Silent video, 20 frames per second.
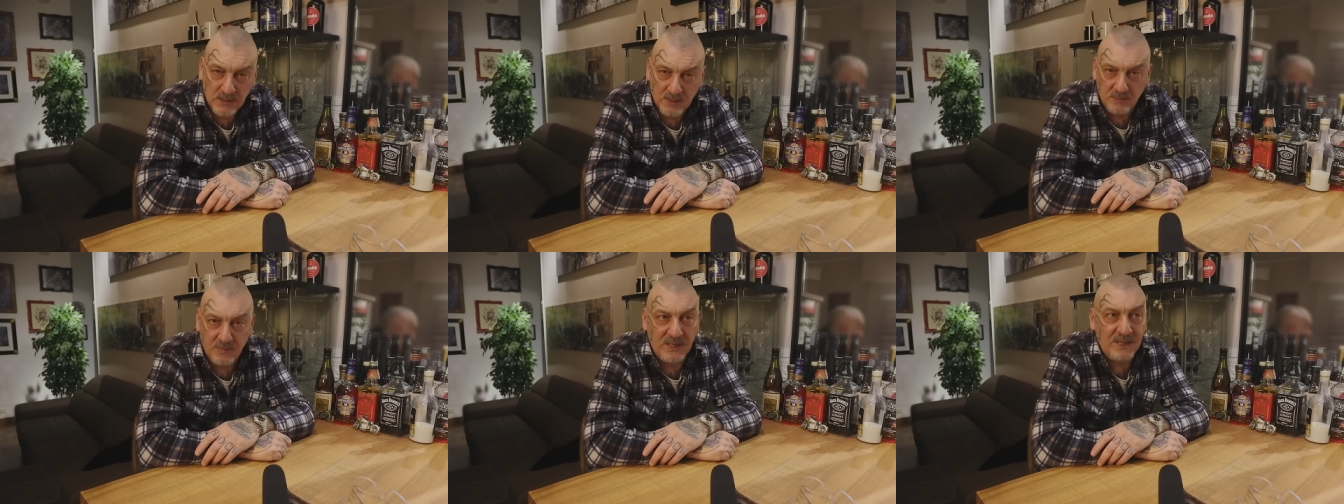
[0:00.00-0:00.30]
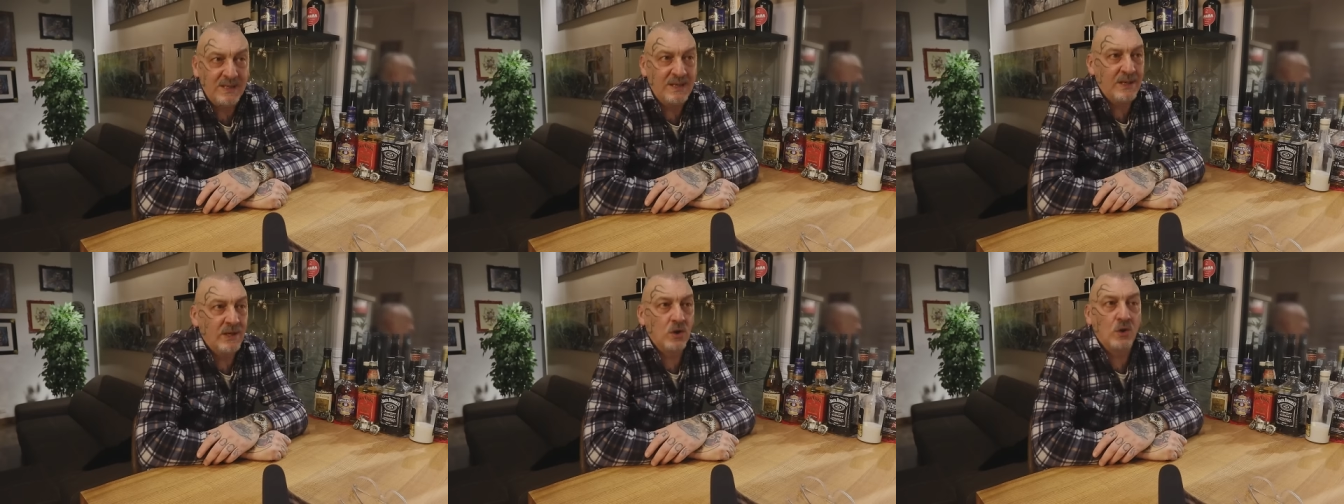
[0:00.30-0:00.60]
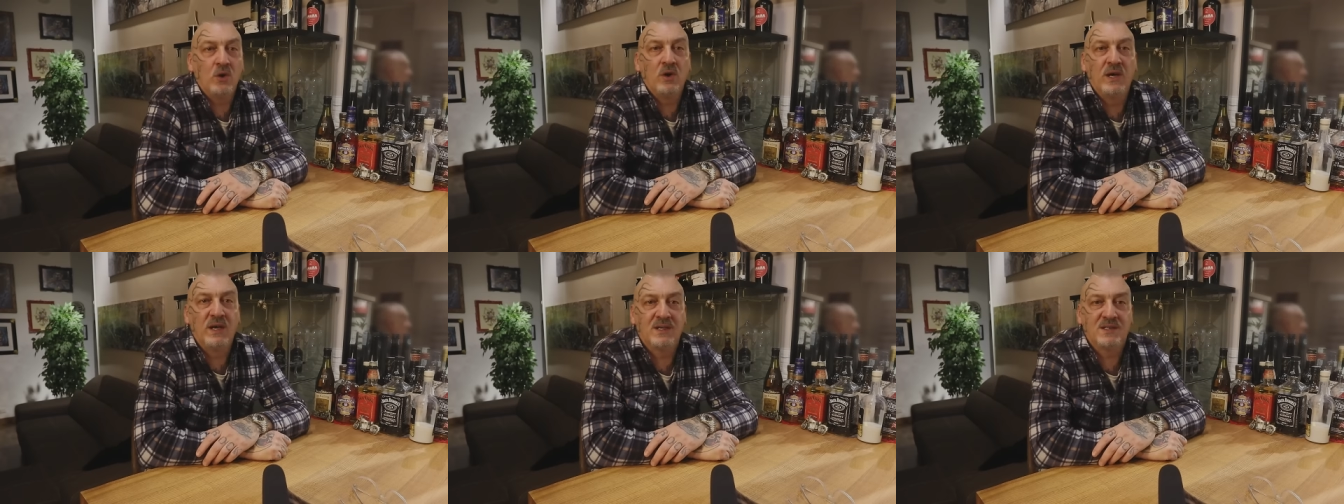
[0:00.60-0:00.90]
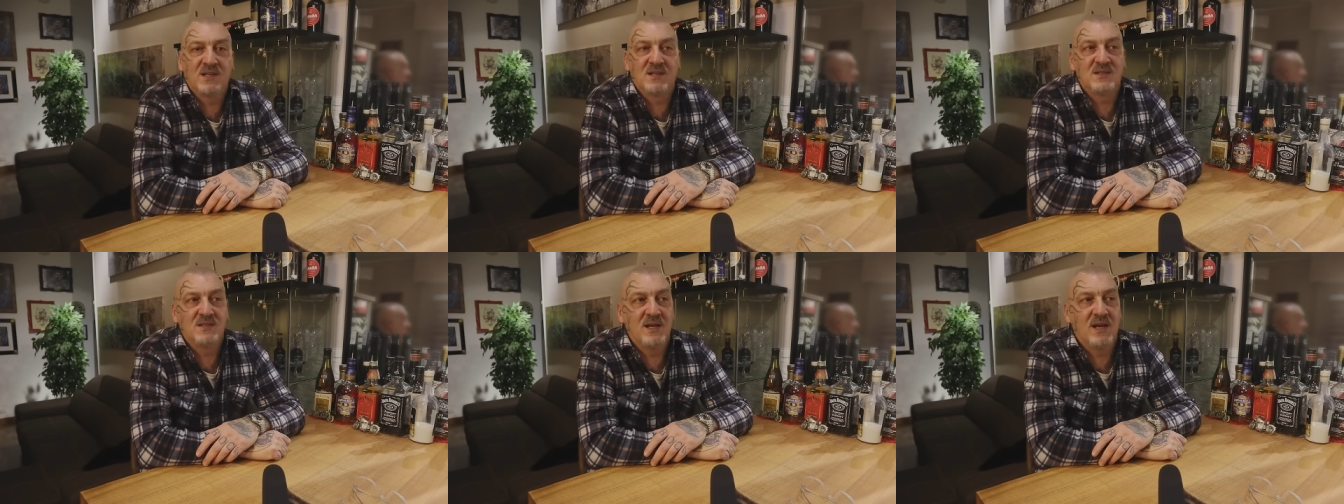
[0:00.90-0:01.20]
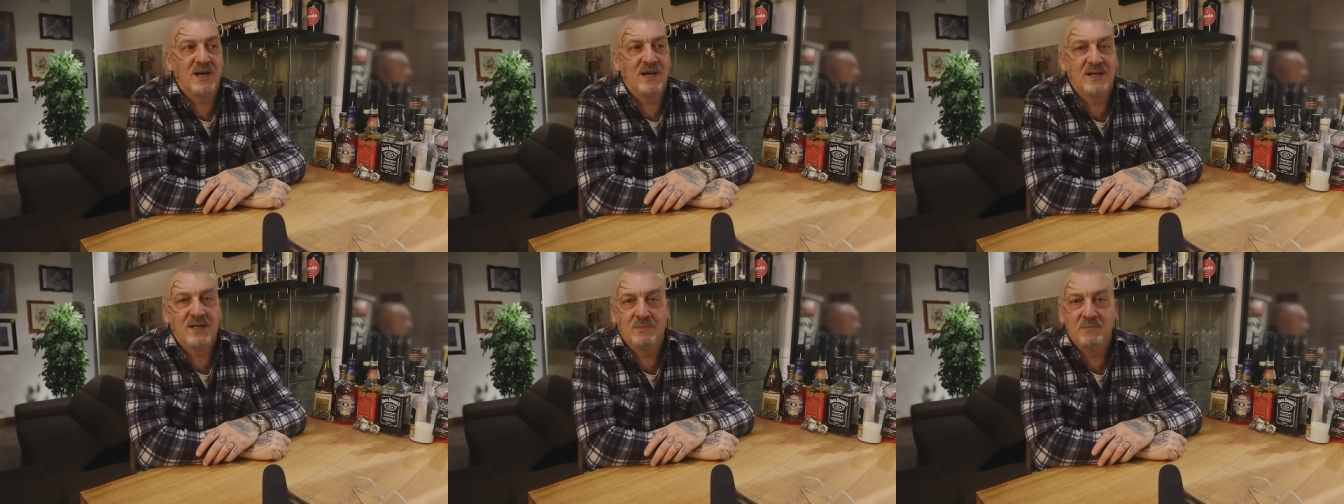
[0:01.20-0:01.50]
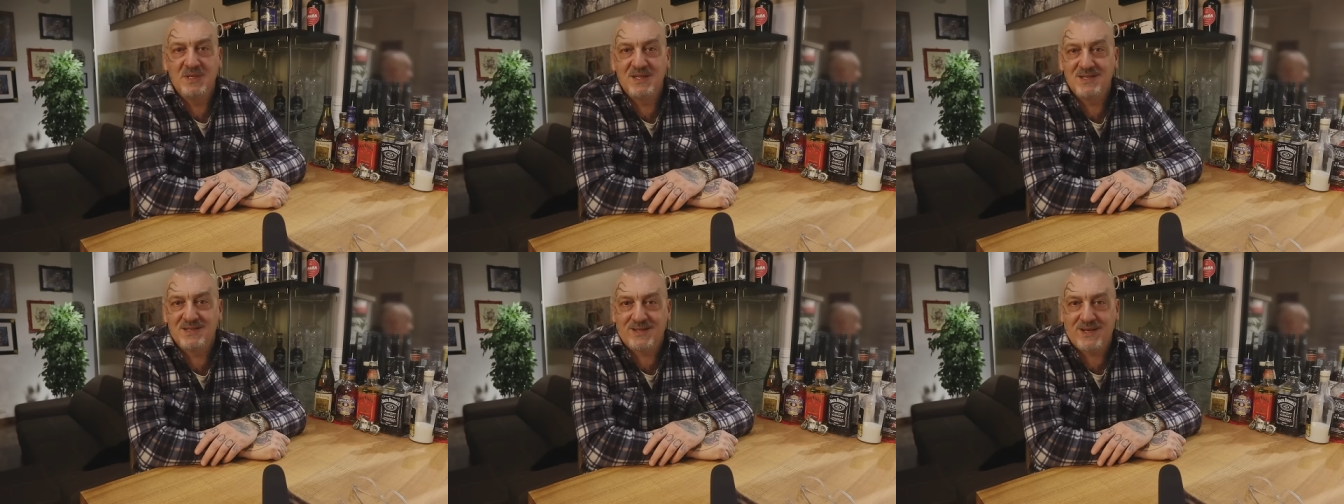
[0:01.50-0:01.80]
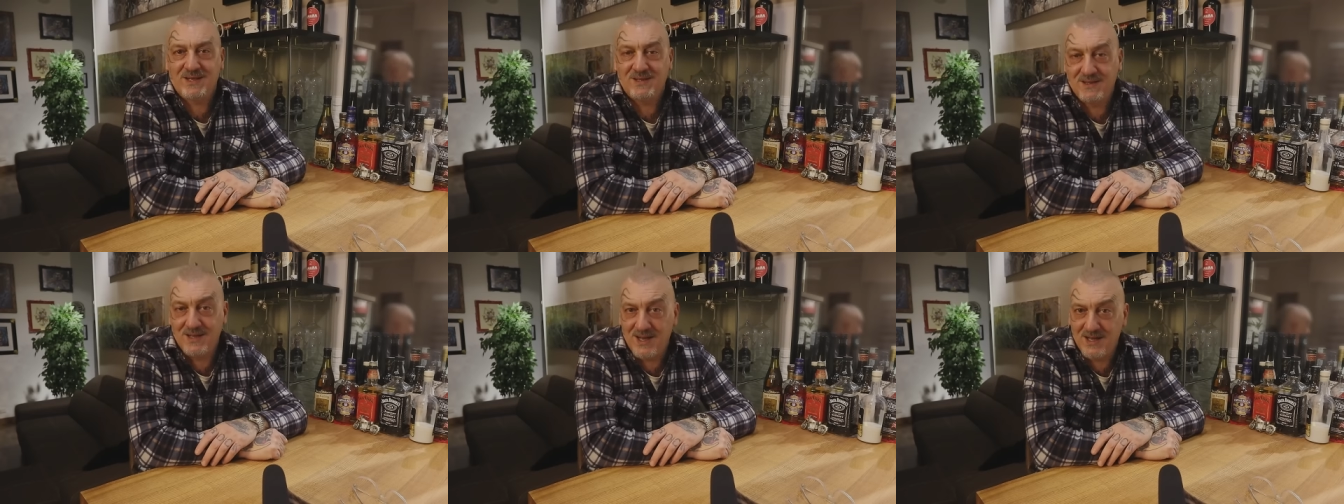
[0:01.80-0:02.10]
benché Rolex sia anche
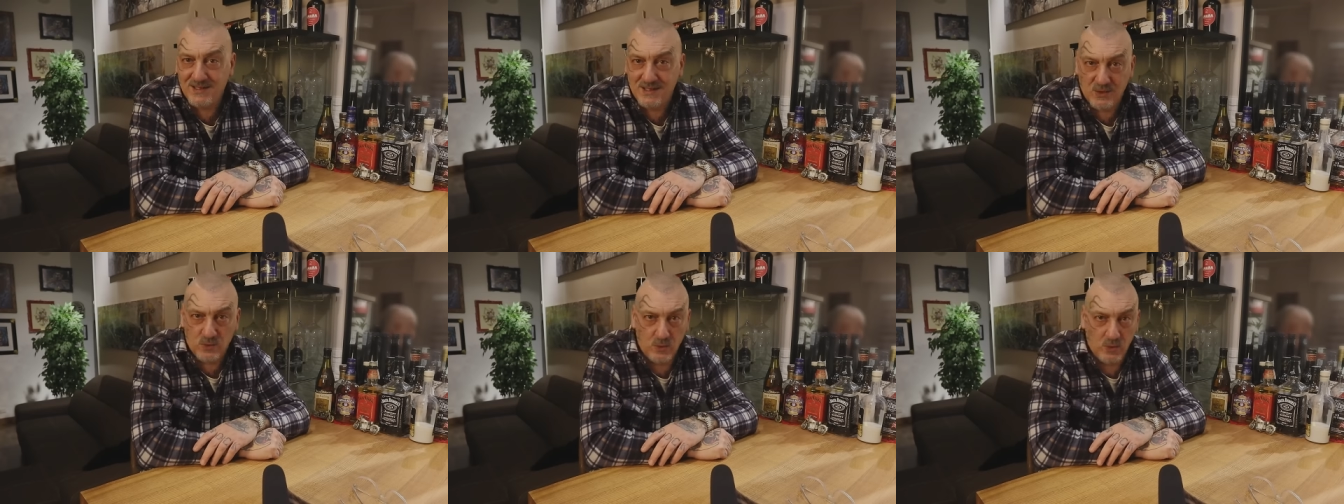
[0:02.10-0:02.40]
bistrattata,